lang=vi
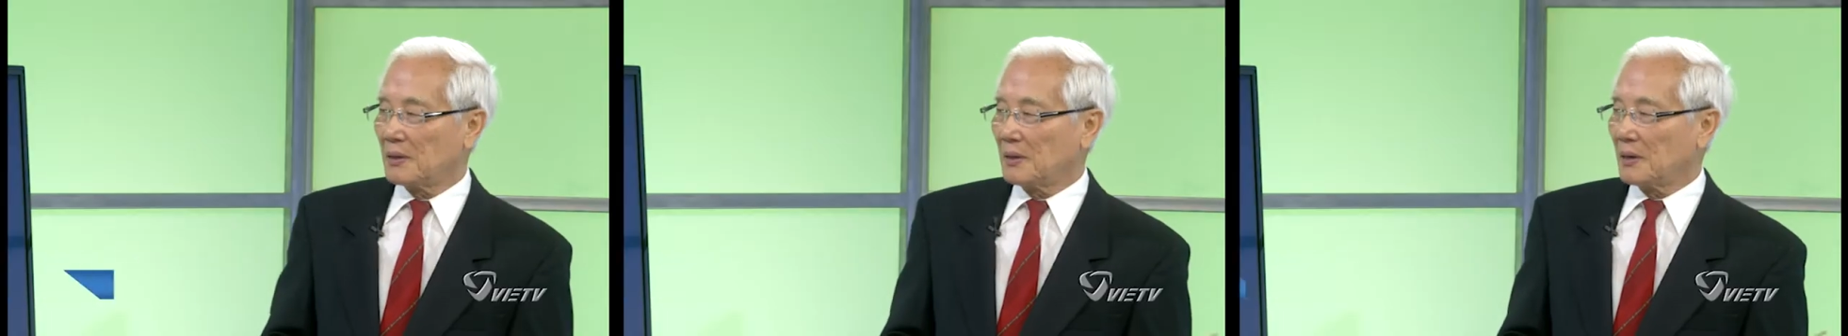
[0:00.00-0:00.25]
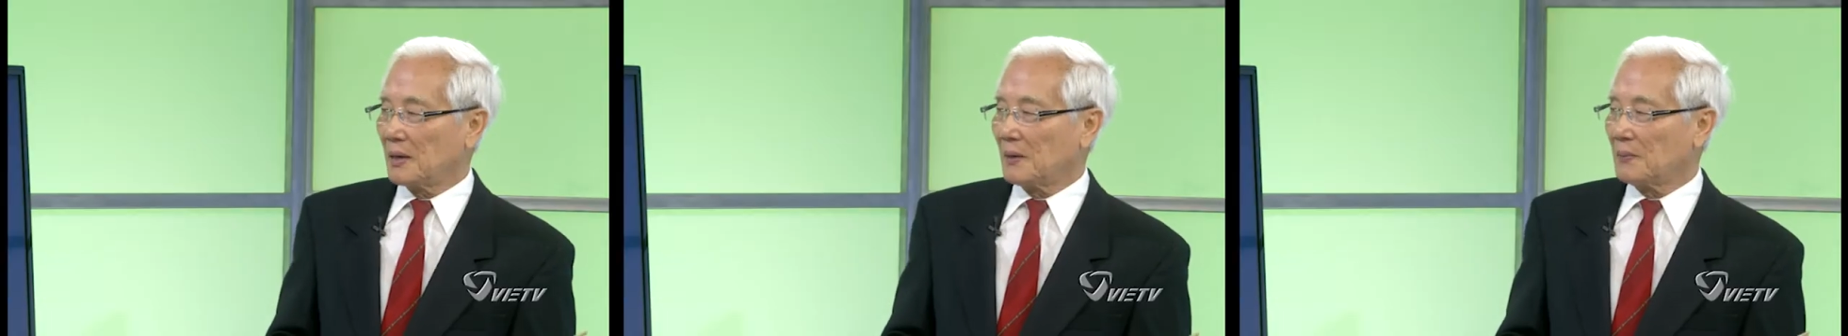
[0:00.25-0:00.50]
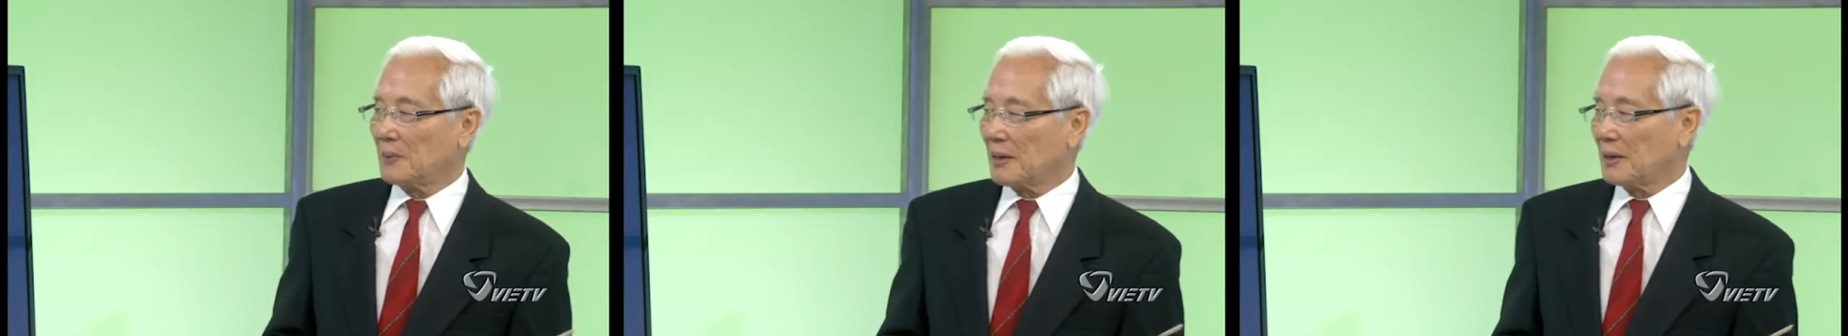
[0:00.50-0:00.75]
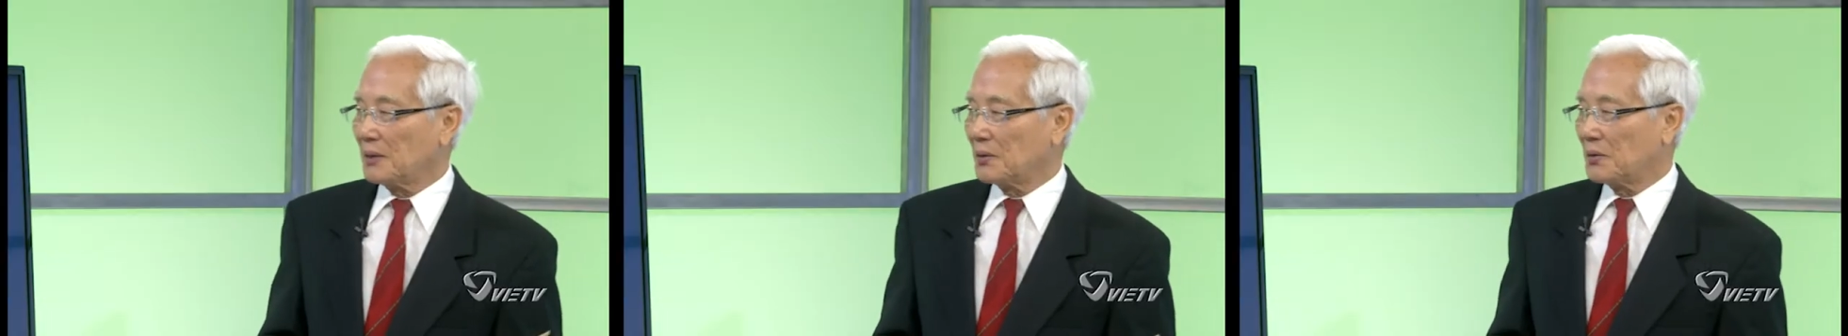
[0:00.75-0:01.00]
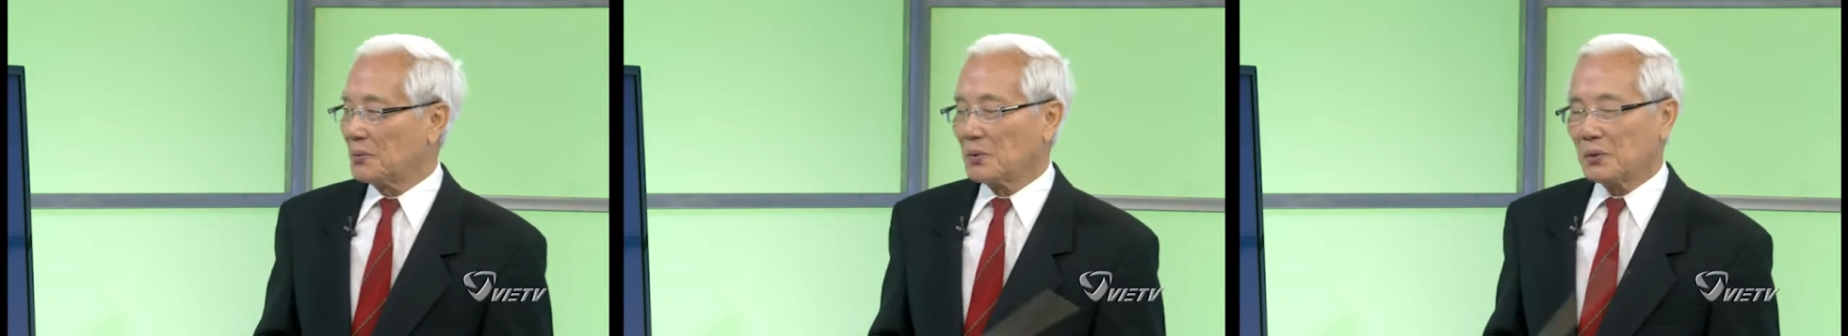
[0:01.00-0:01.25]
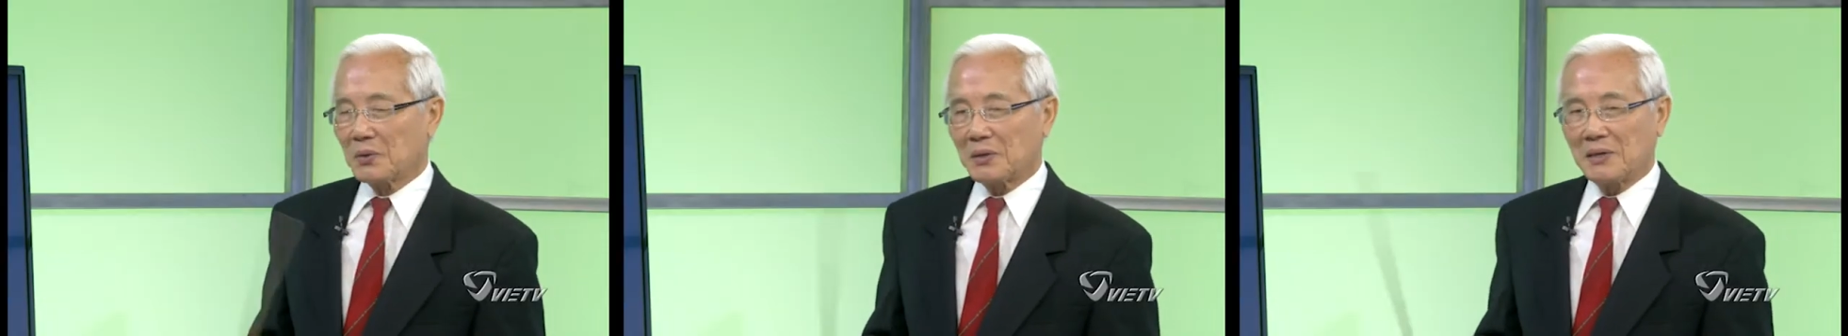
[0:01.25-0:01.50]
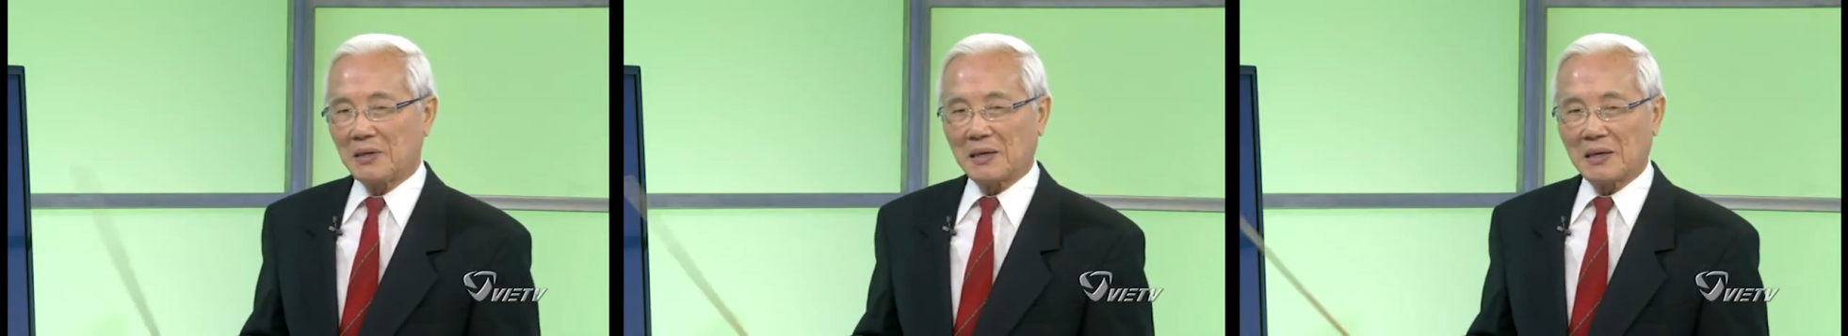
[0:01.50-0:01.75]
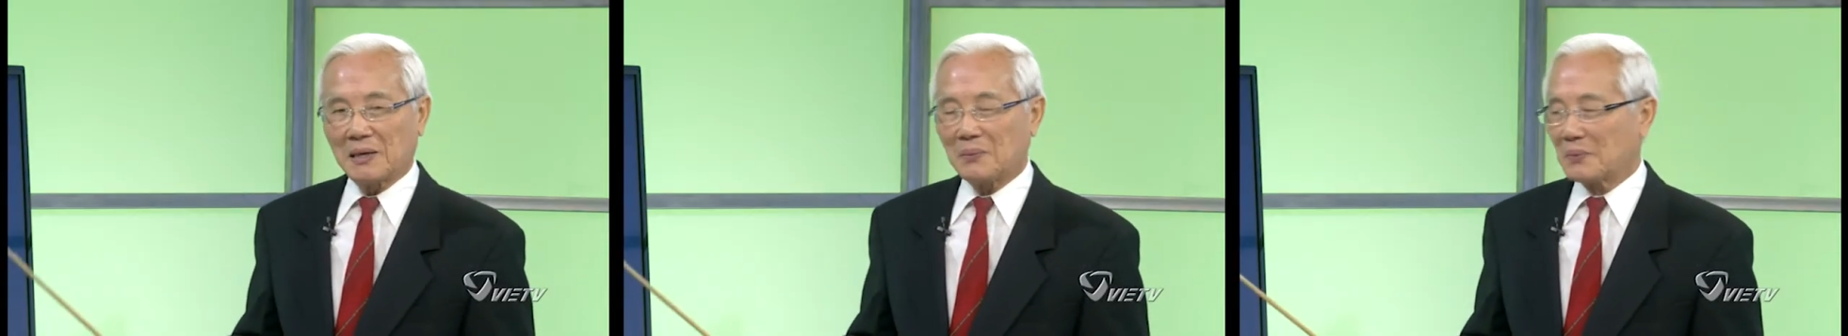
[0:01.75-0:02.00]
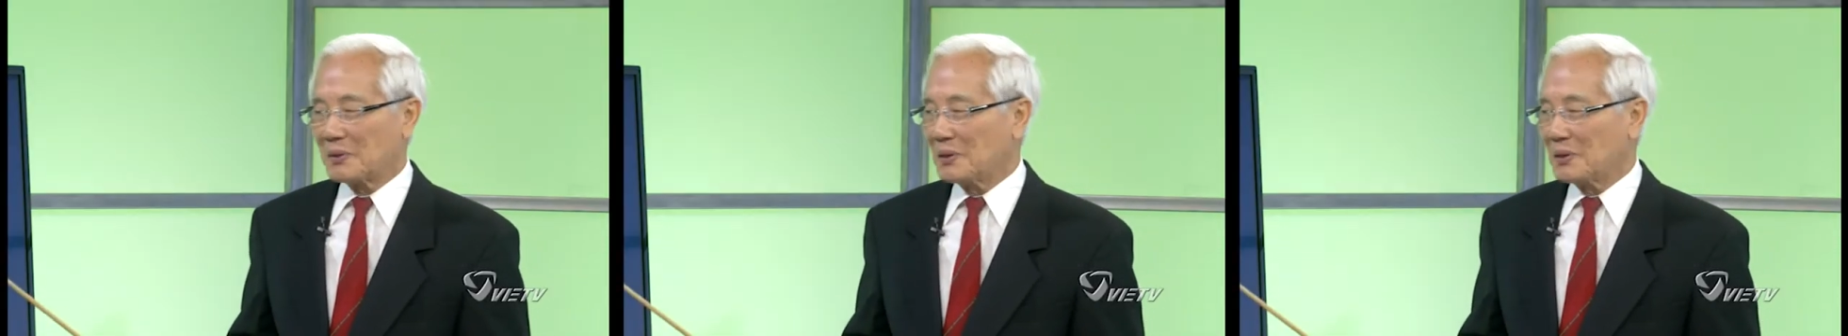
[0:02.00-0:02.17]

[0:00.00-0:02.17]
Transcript: trình ngày hôm nay thì chúng tôi xin đề cập